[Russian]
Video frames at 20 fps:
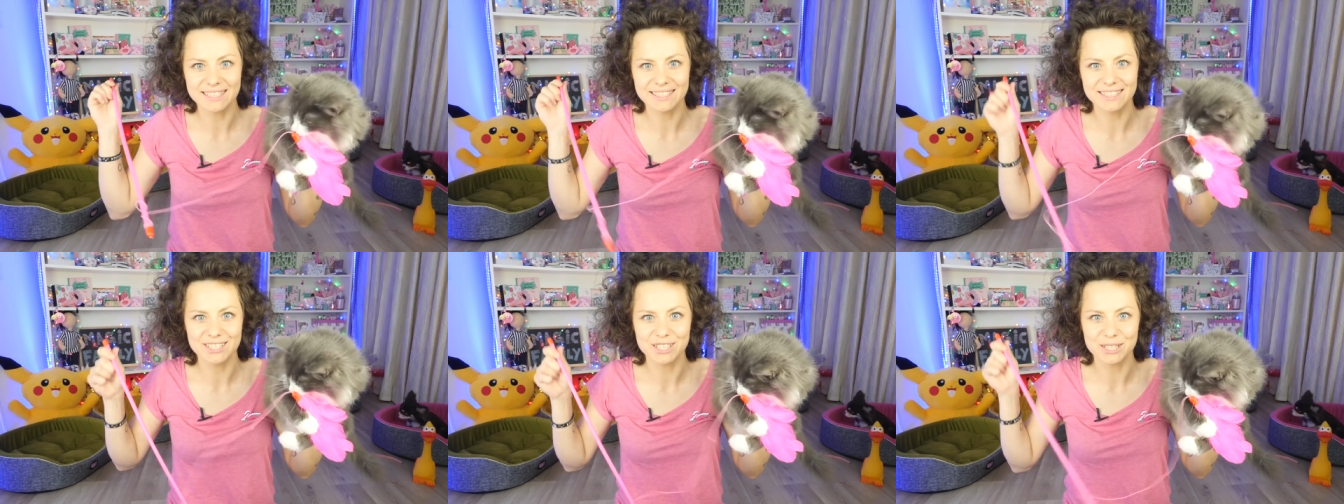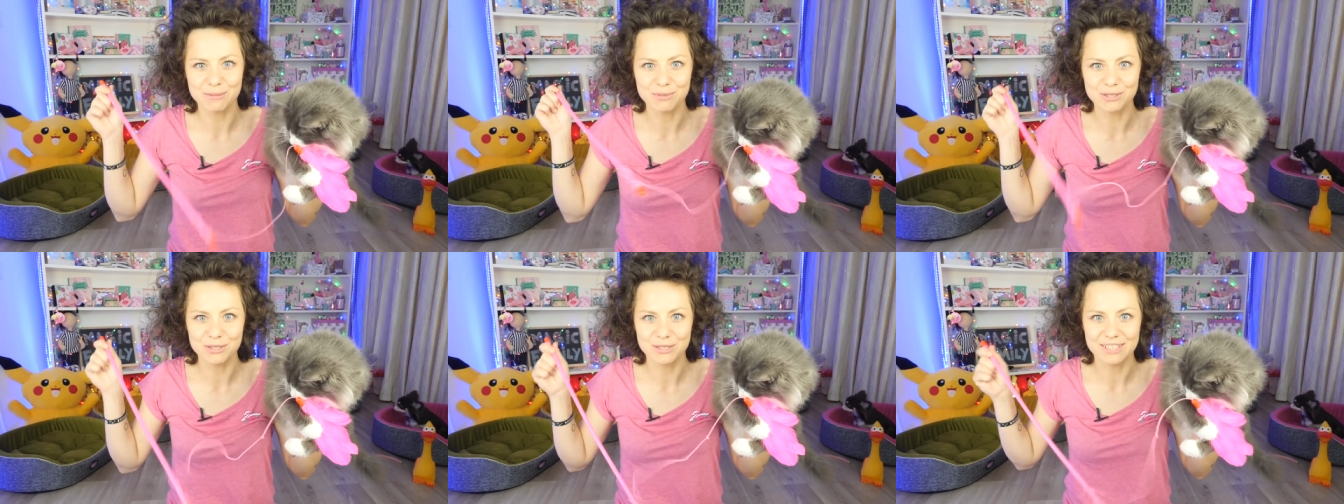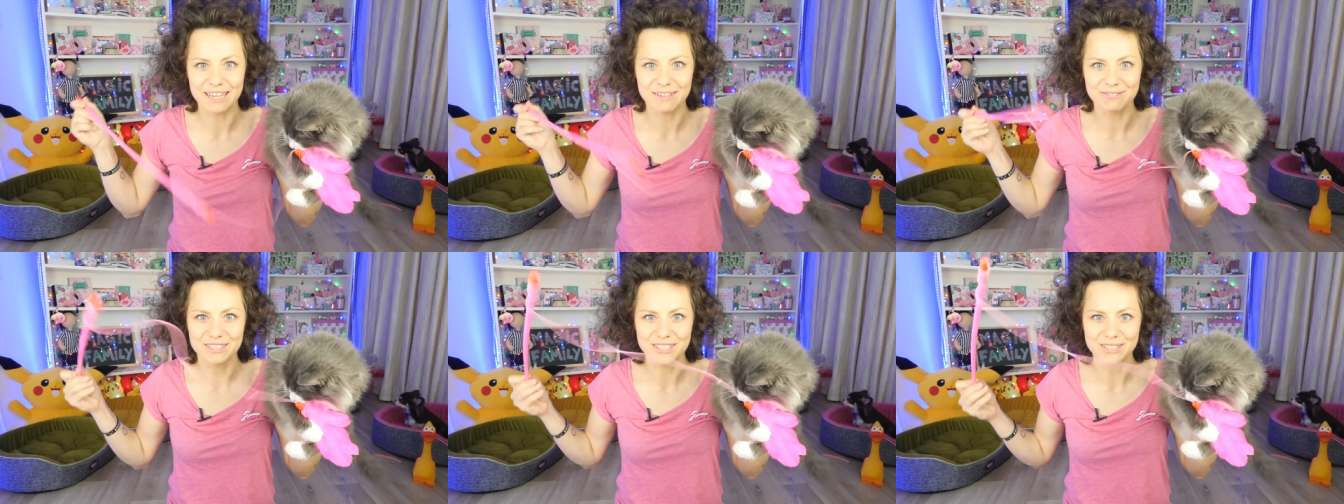Ссылочки будут
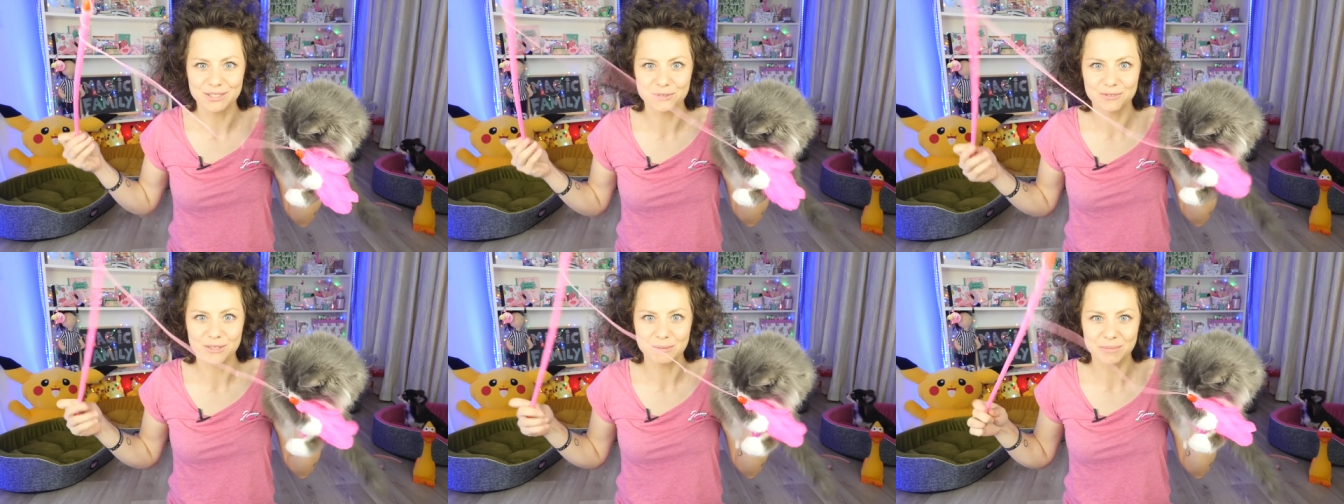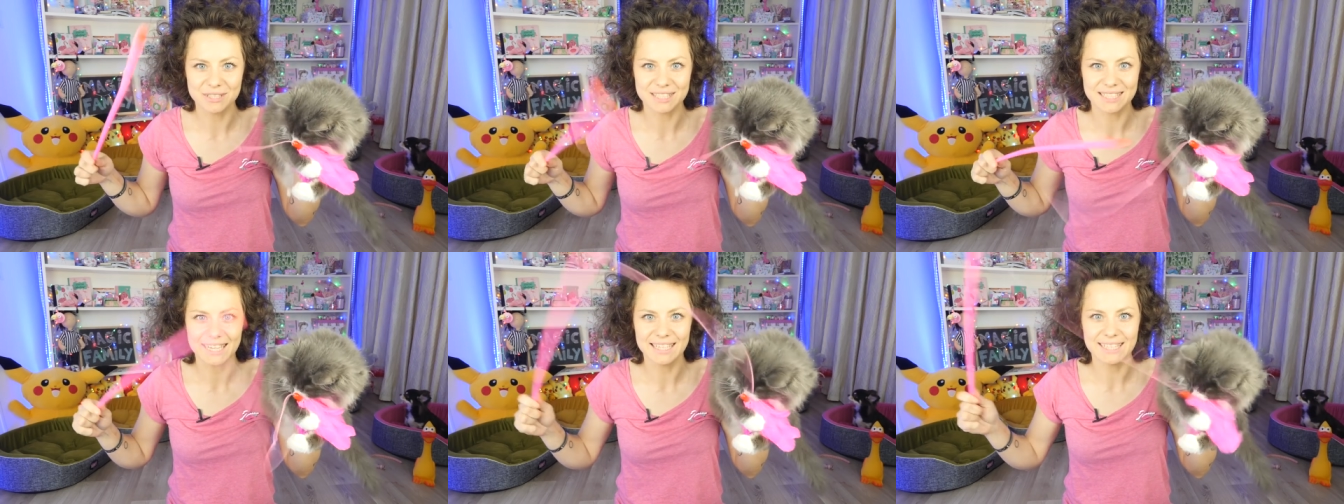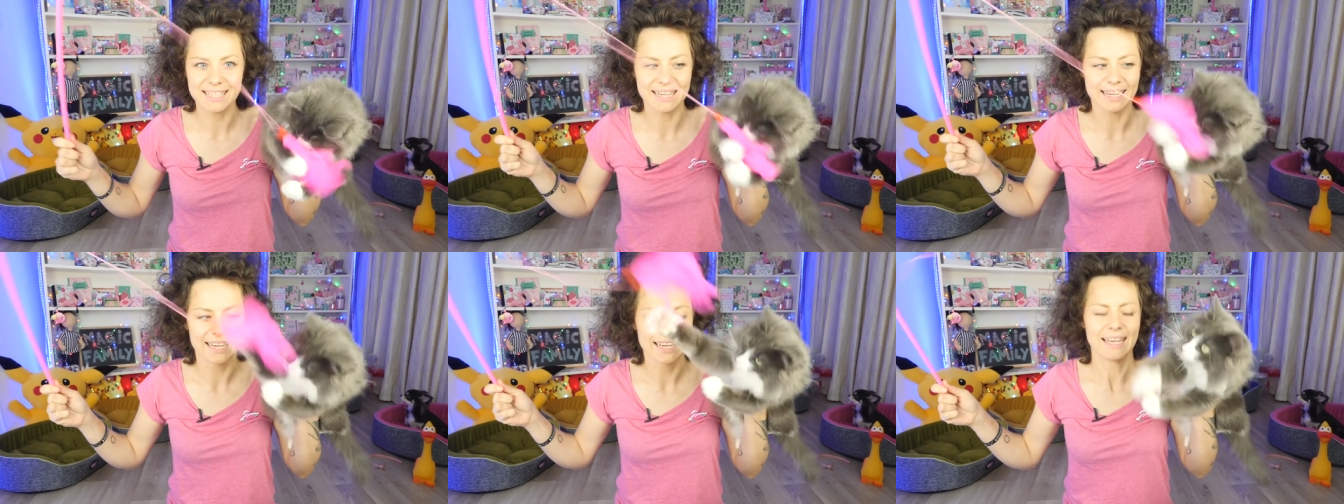там внизу в
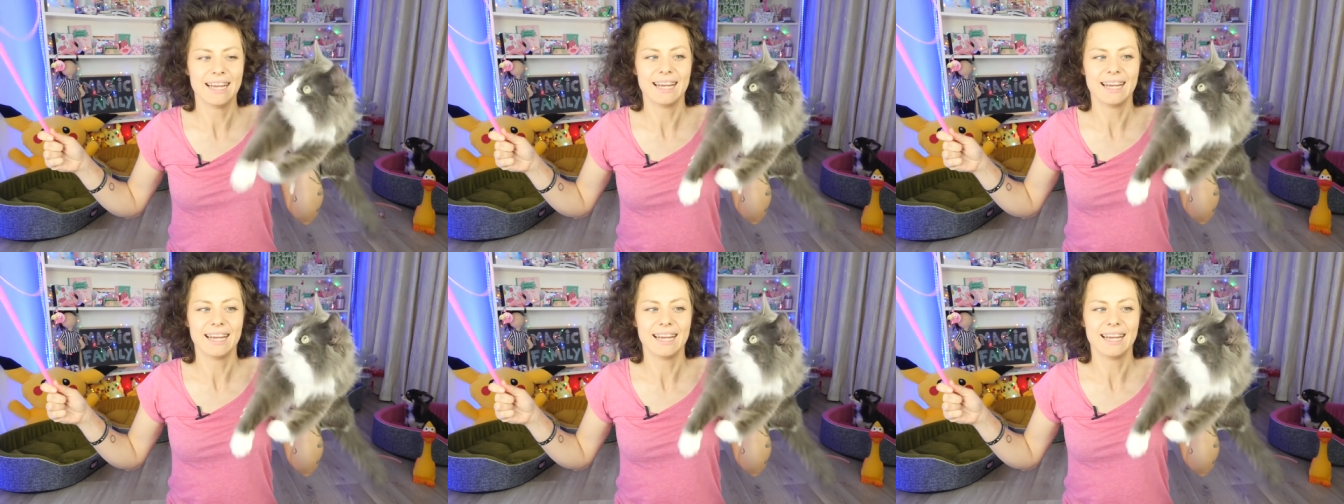описании.